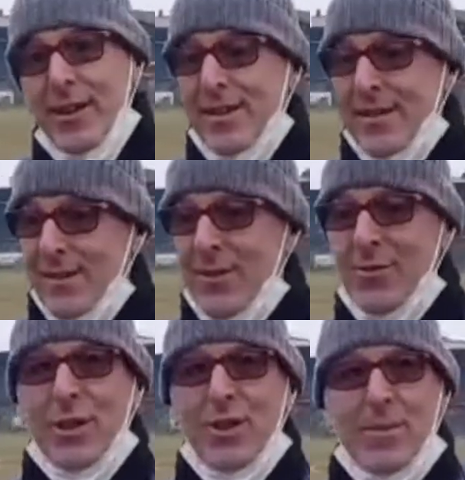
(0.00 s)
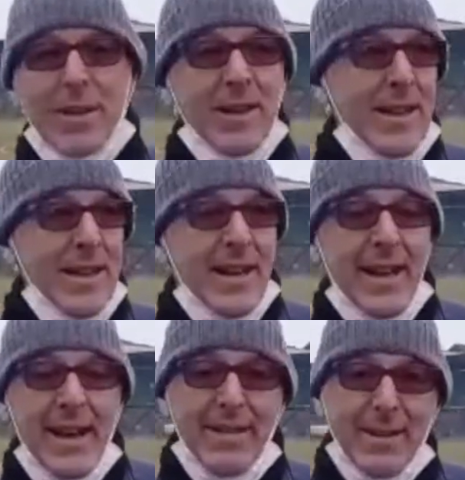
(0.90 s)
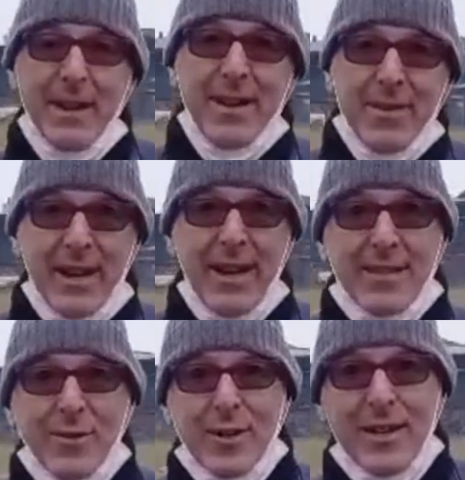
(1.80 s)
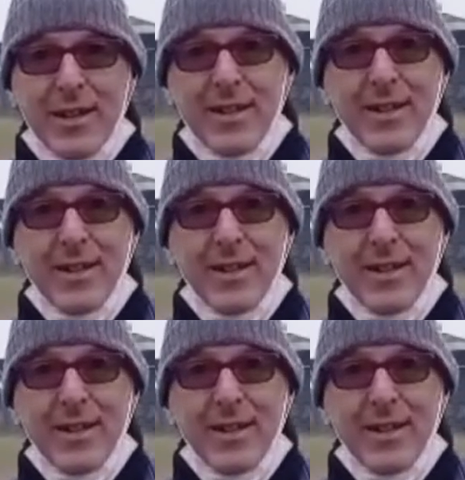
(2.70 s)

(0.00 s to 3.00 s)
Ecco. Quindi, eh, vabbè, oh, diciamo,